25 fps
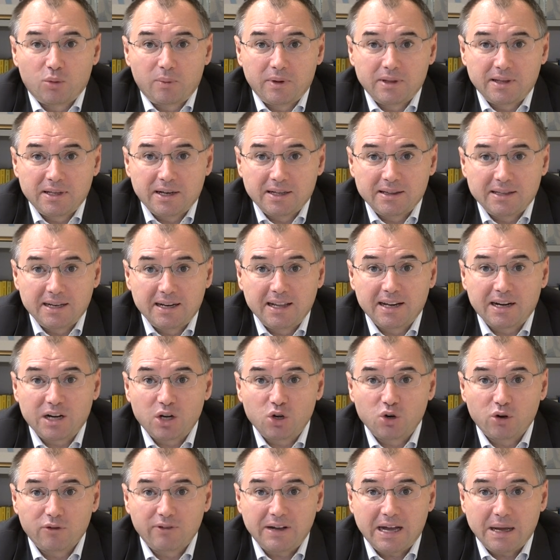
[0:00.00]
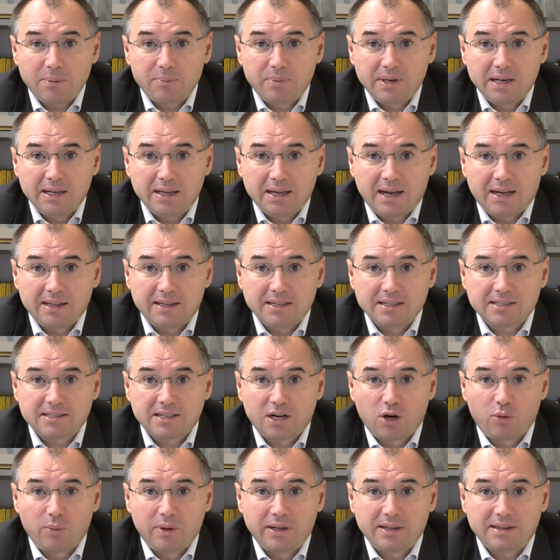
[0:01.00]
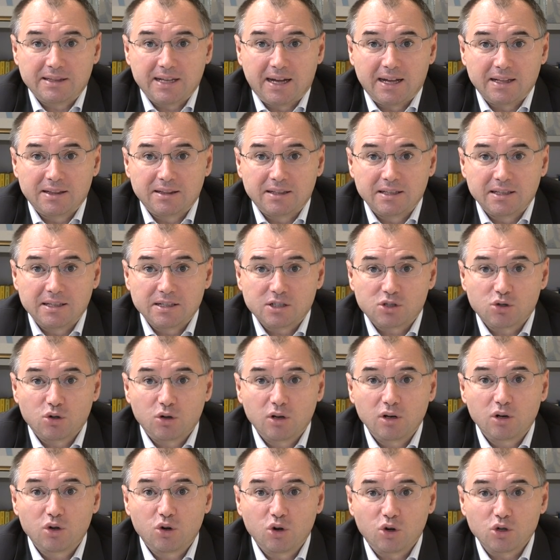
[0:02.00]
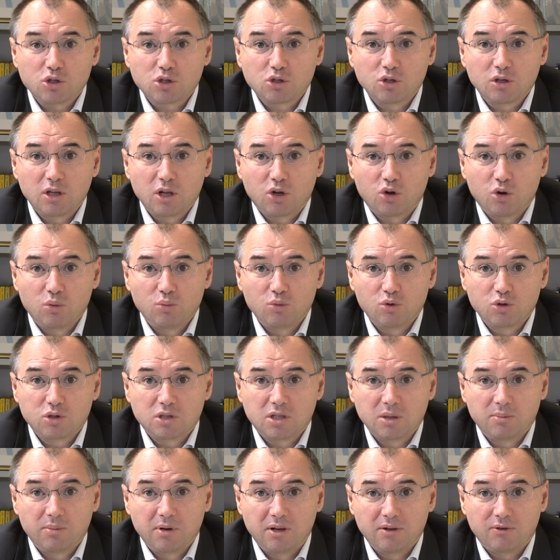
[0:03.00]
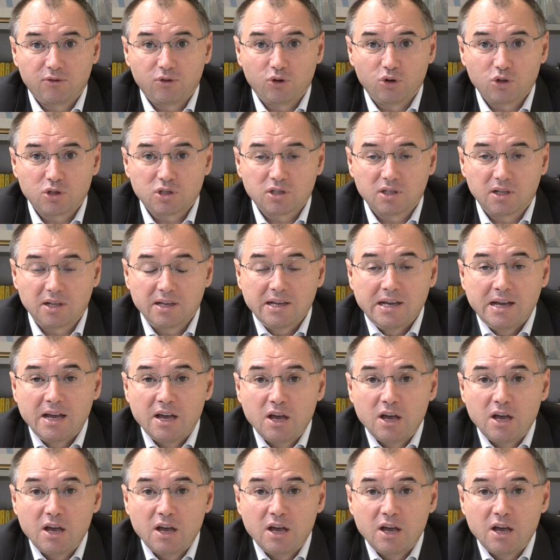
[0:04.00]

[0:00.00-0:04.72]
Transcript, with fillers: dire, delle, rinnovabili ad essere aumentati, sono il costo dei combustibili fossili.